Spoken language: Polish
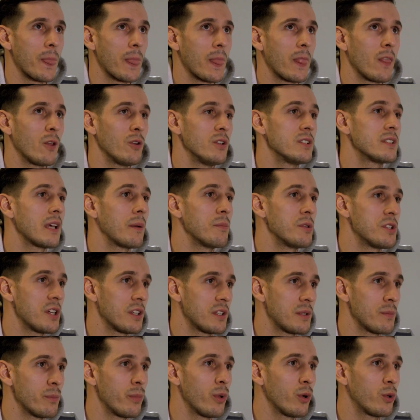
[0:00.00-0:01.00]
No i sami
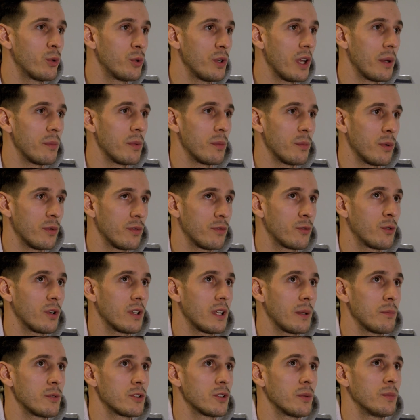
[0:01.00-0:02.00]
się tym blokujemy, bo
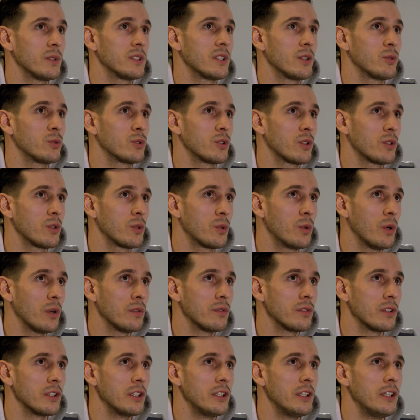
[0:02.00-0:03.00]
wkładamy sobie za dużo do
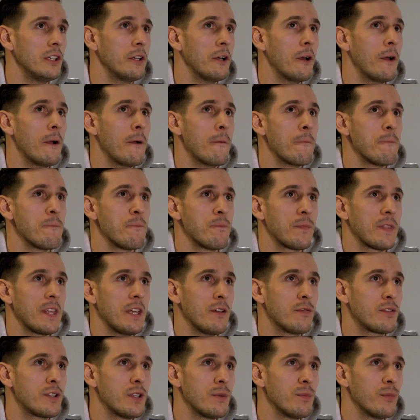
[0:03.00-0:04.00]
głowy. I,
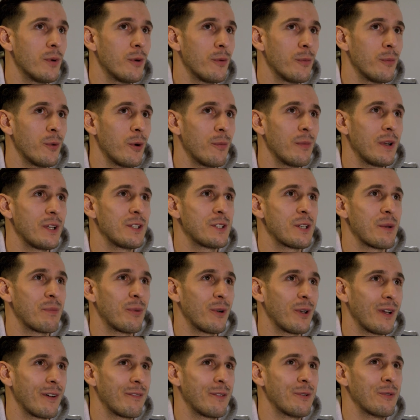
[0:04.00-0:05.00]
i w tym momencie
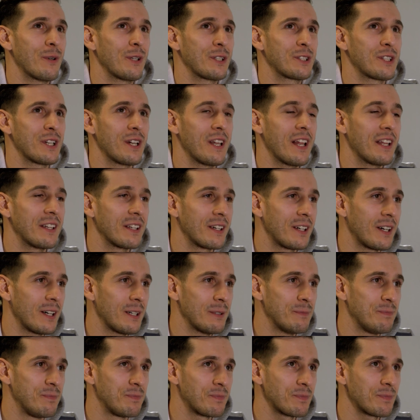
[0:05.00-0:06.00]
pojawiła się
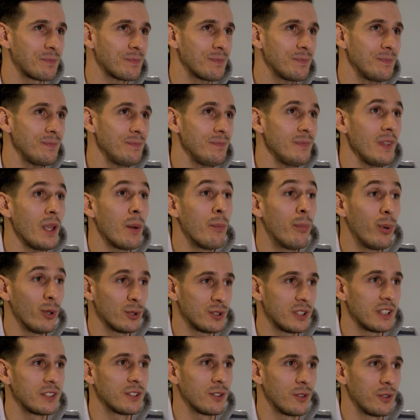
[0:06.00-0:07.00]
Lenka po
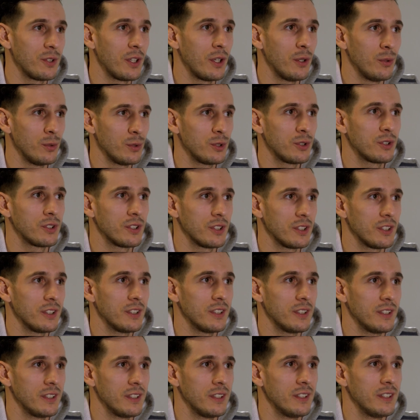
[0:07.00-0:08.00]
sezonie już yy,
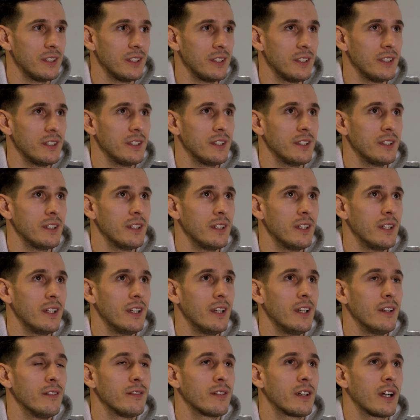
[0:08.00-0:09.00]

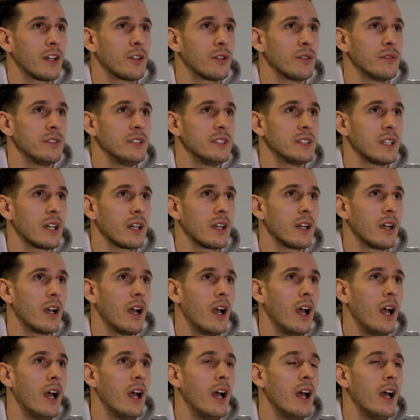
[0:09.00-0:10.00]
w Katowicach.
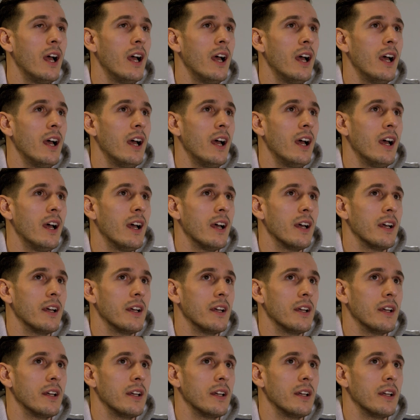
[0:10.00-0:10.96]
Yy,